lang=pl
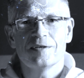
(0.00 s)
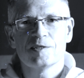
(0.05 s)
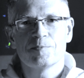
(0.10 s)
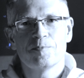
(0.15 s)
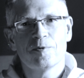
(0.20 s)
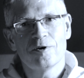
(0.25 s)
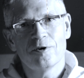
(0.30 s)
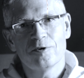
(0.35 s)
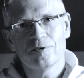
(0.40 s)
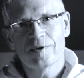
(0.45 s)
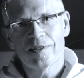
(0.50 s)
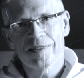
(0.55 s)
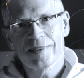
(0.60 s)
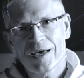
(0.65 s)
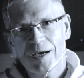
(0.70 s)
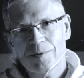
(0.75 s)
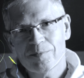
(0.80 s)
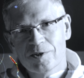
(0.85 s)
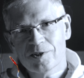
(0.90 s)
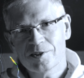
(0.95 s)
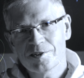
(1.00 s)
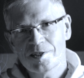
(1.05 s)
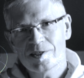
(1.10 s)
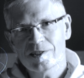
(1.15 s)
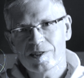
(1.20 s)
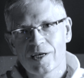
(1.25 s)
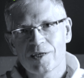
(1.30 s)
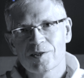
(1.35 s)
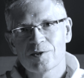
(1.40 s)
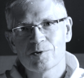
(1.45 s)
Spokojnie, nabierz
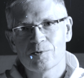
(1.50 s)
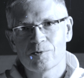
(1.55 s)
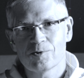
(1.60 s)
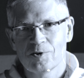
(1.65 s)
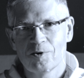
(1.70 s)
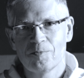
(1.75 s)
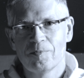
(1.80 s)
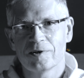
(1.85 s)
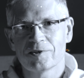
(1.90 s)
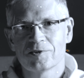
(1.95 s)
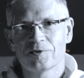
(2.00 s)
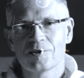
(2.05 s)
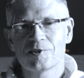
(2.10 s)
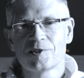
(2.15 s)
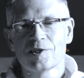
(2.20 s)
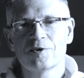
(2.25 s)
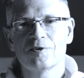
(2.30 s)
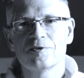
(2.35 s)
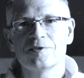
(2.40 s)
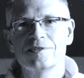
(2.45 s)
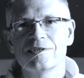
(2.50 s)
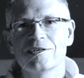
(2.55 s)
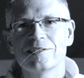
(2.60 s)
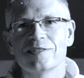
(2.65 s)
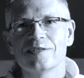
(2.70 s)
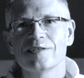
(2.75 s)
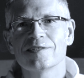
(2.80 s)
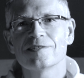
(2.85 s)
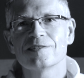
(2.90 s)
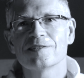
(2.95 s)
dystansu, zobacz, to jest tylko
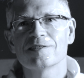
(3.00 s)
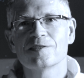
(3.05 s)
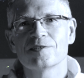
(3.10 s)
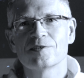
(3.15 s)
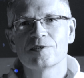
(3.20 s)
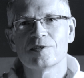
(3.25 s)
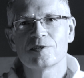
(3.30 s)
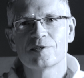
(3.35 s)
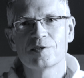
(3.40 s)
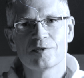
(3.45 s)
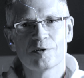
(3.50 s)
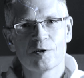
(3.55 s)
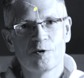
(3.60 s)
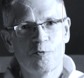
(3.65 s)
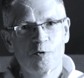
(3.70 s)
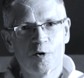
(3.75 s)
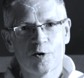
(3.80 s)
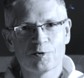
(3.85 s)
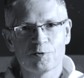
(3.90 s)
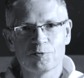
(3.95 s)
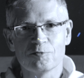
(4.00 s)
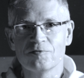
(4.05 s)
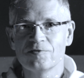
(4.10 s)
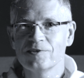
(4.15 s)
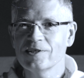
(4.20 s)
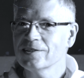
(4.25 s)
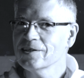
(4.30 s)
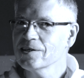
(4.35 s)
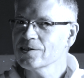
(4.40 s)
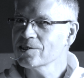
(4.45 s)
jeden z głosów,
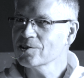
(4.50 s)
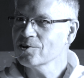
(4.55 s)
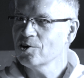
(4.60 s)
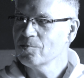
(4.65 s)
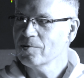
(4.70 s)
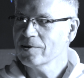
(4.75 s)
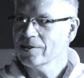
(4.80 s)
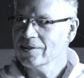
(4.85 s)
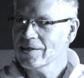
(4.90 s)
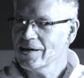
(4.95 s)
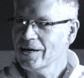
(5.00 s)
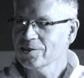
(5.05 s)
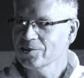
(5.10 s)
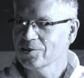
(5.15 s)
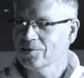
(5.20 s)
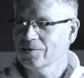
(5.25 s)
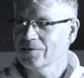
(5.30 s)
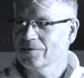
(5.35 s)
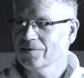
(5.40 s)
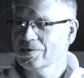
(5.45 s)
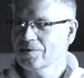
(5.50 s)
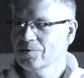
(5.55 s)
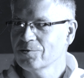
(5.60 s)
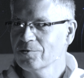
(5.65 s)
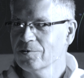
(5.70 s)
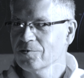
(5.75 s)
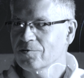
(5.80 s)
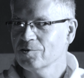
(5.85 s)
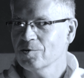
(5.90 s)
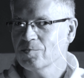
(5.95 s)
jeden z komentarzy,
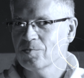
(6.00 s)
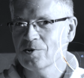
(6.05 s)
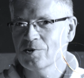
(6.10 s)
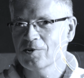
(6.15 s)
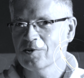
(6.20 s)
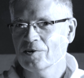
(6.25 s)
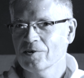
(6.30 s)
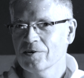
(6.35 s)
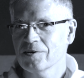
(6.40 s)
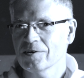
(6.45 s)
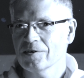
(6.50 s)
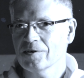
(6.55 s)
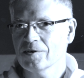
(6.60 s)
który w tobie się